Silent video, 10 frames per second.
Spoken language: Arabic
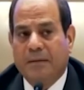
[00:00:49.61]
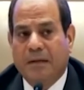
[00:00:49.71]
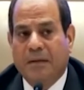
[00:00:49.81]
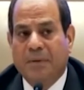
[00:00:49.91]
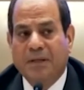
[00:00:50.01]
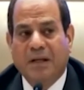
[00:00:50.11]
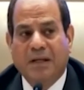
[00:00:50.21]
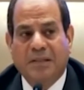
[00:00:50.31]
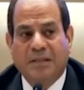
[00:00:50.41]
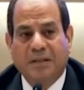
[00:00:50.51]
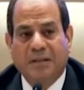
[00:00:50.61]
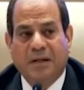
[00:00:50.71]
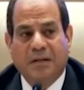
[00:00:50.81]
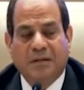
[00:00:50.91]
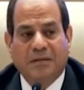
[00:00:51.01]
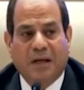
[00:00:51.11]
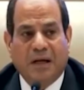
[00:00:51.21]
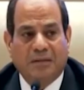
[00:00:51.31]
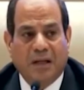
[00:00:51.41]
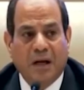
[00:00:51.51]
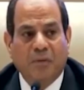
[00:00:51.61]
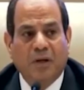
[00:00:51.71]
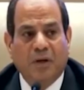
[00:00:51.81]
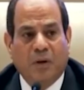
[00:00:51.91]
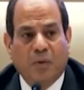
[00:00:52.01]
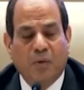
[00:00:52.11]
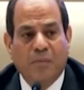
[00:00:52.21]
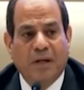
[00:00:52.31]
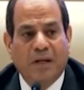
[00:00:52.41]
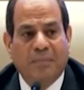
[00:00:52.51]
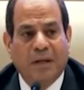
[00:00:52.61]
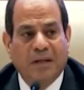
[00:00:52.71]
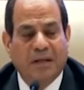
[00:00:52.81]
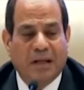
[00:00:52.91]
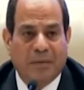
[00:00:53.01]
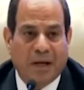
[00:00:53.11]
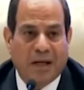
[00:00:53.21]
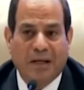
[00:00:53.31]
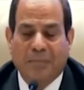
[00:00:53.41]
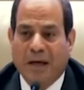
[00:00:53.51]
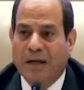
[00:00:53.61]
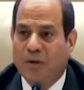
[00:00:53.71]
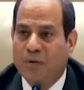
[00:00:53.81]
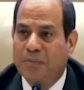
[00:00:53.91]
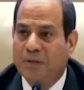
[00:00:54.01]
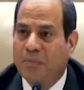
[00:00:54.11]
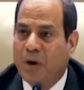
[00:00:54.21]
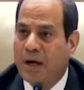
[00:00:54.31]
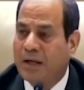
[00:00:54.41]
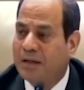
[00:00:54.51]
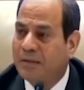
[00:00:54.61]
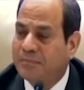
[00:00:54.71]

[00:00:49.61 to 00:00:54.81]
البنيه الاساسيه تناول الحكومه للبيانات انا بتكلم على حكومه المحاكاه